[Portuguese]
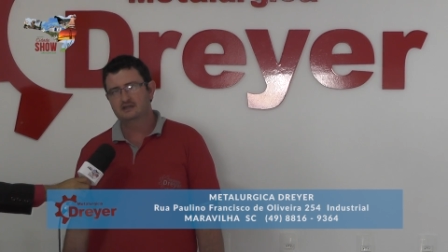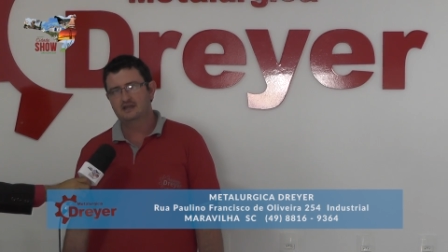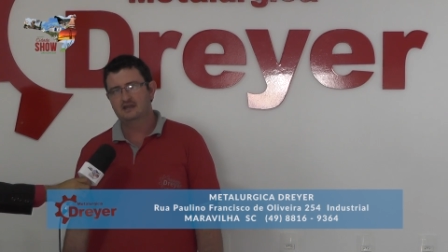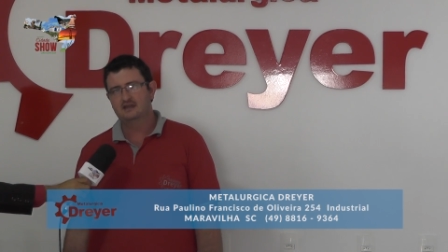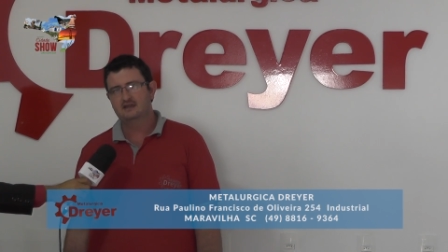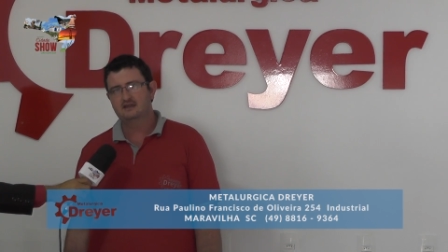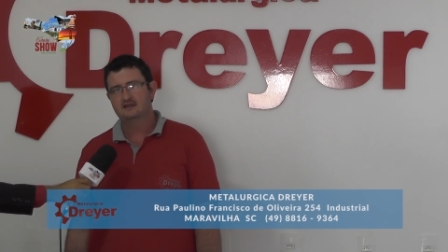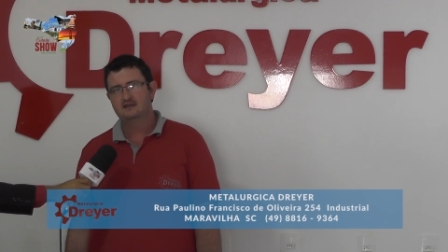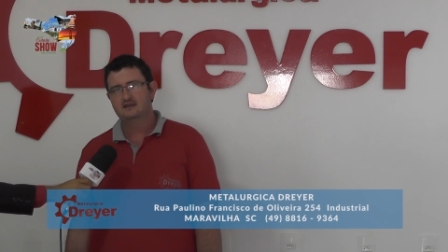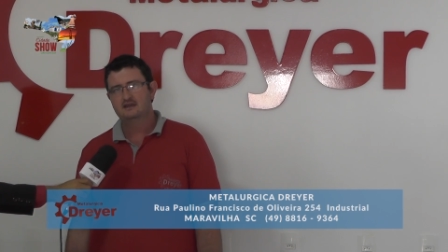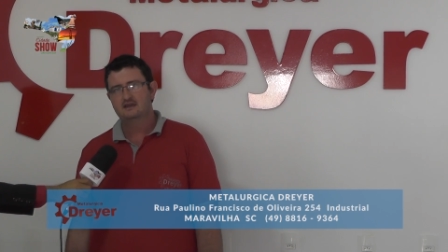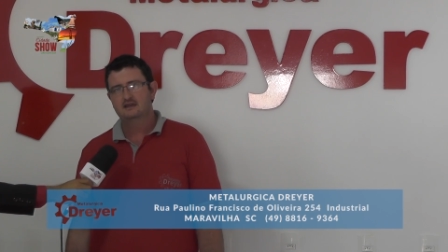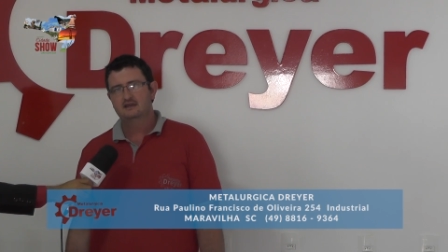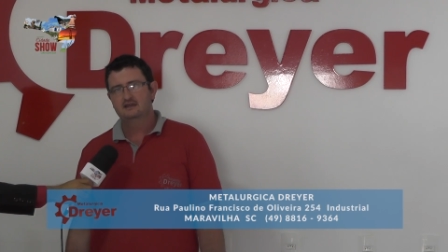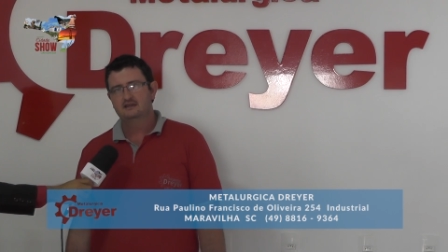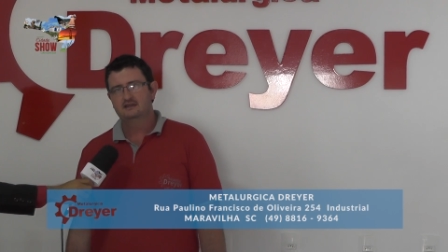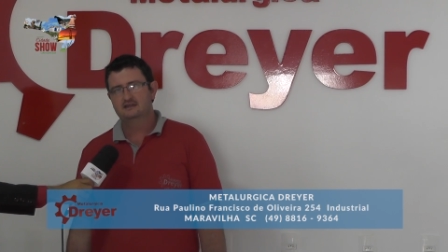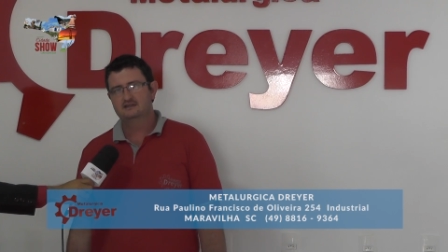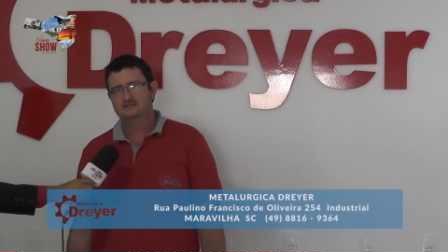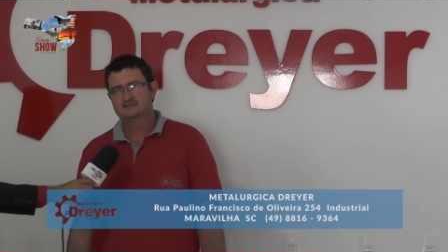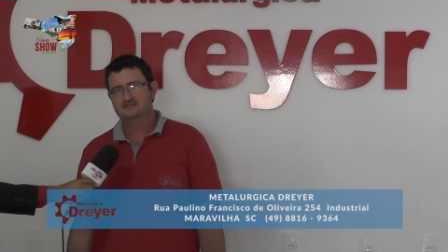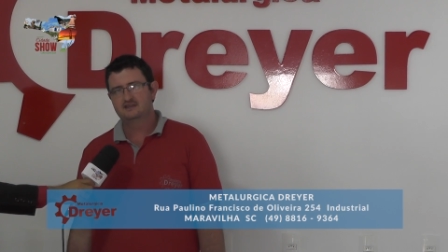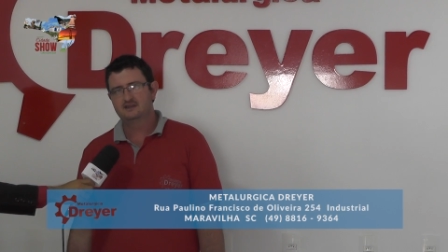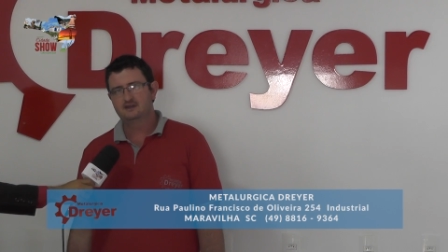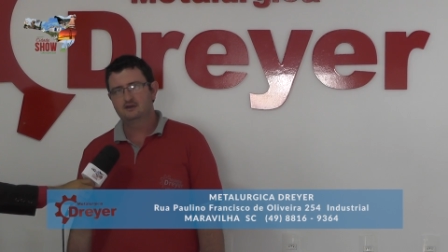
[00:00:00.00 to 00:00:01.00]
né?
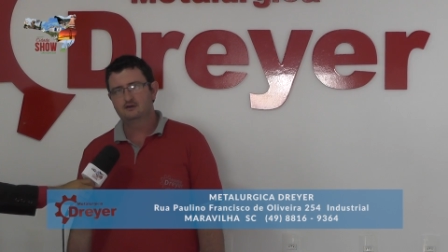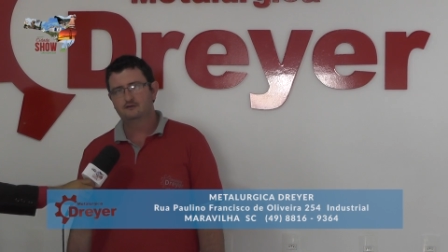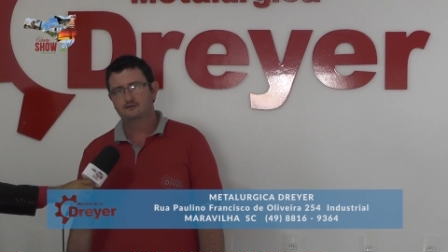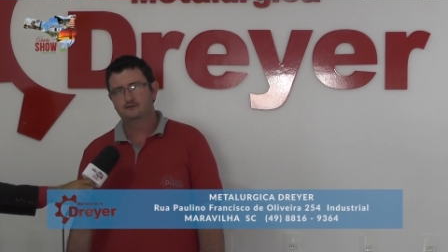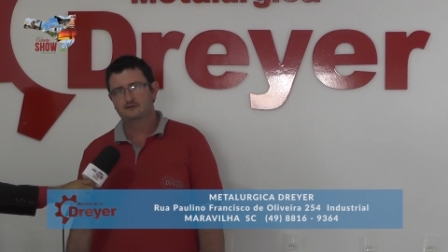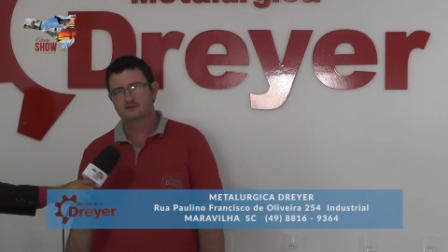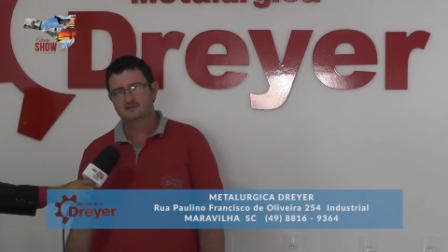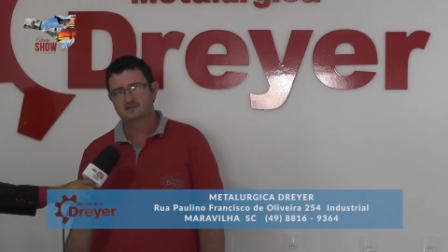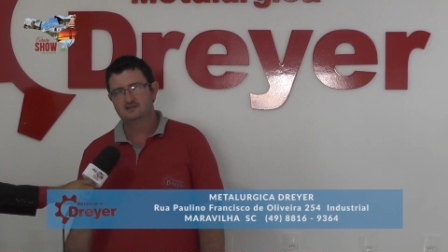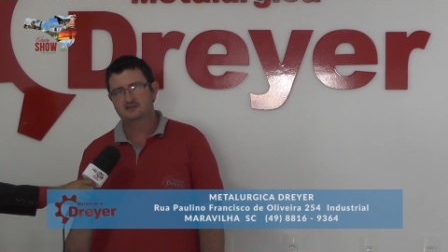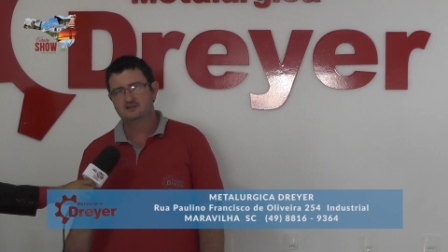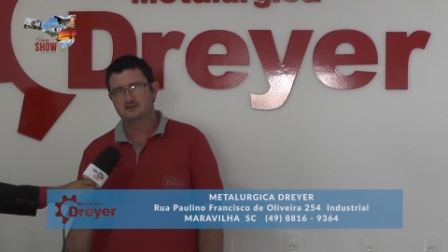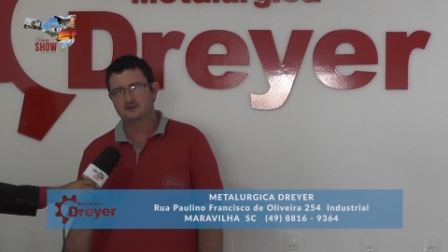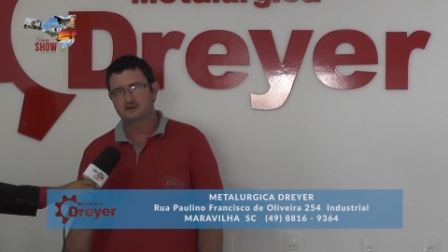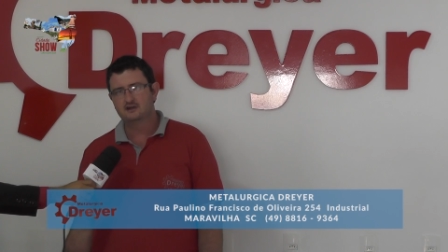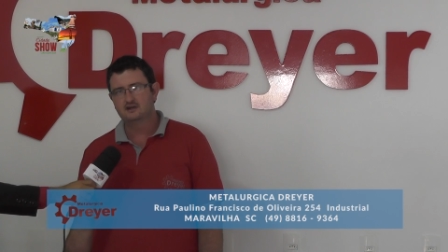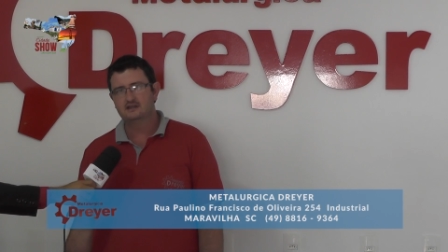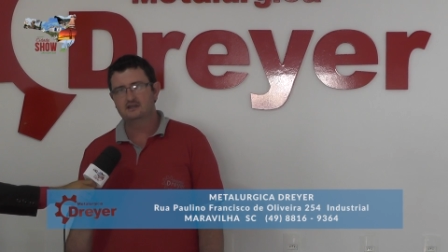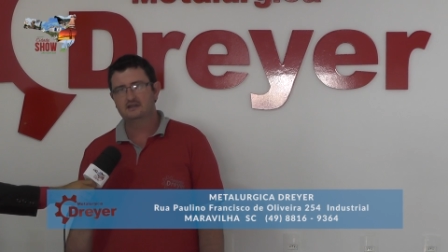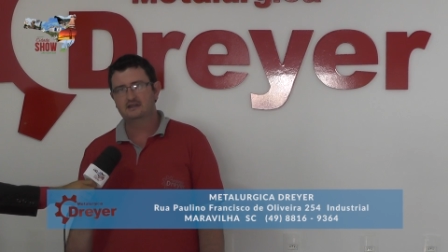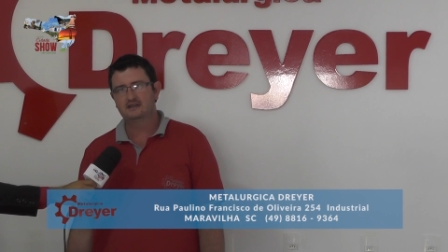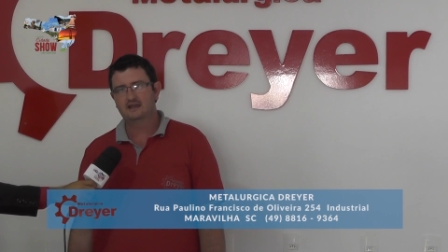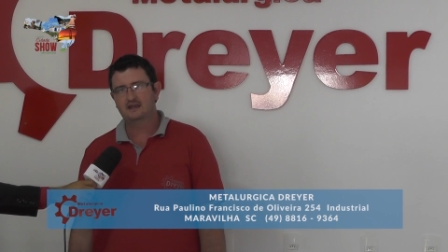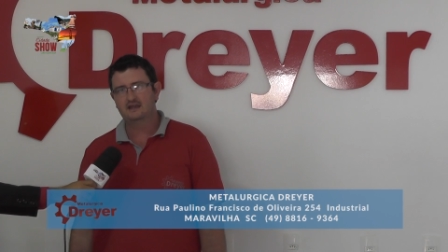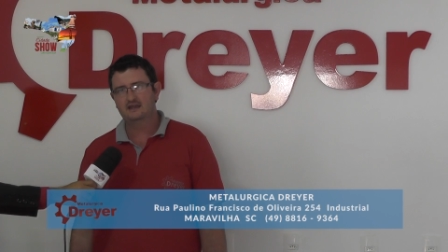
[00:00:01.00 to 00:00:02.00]
Que seria o first
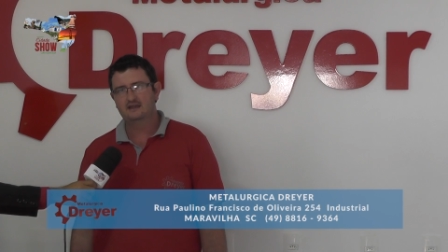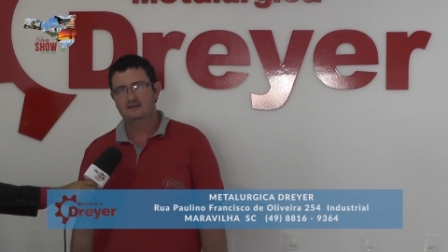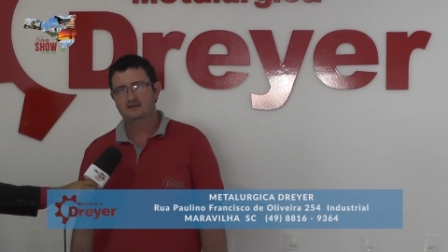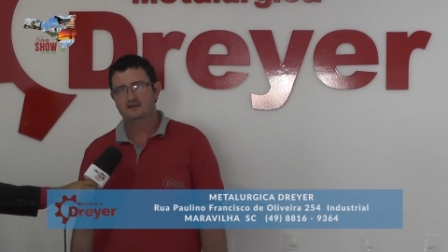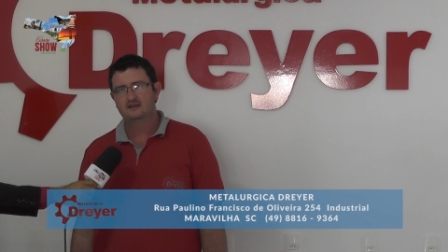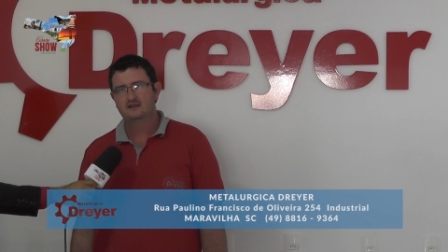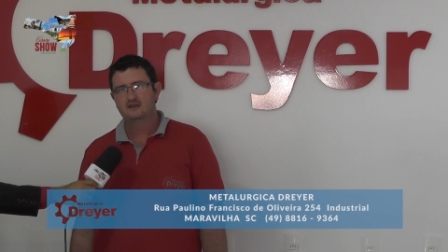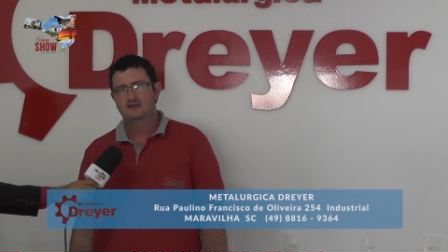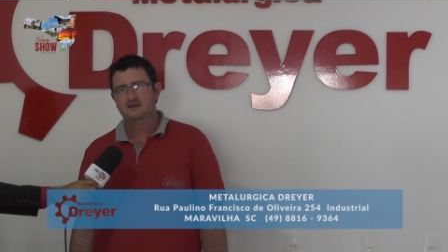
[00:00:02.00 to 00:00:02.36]
truck, né?